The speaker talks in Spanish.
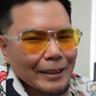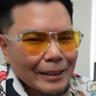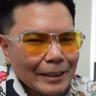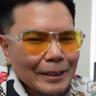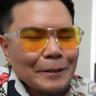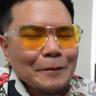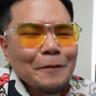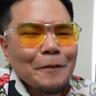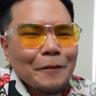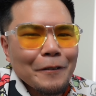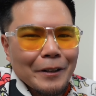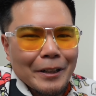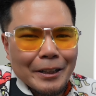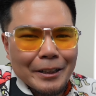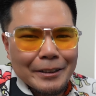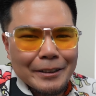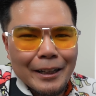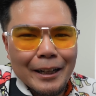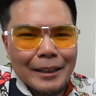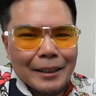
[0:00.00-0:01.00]

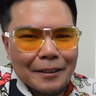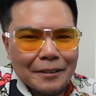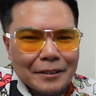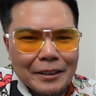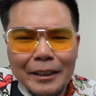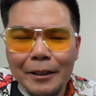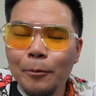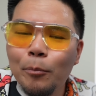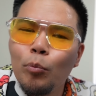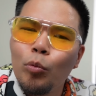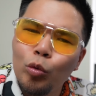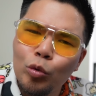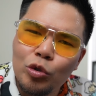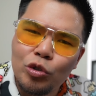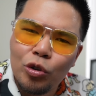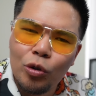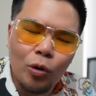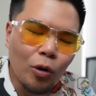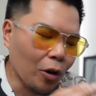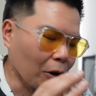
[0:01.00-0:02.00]
infernal, así que es
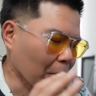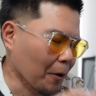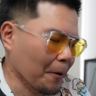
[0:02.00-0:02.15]
mucho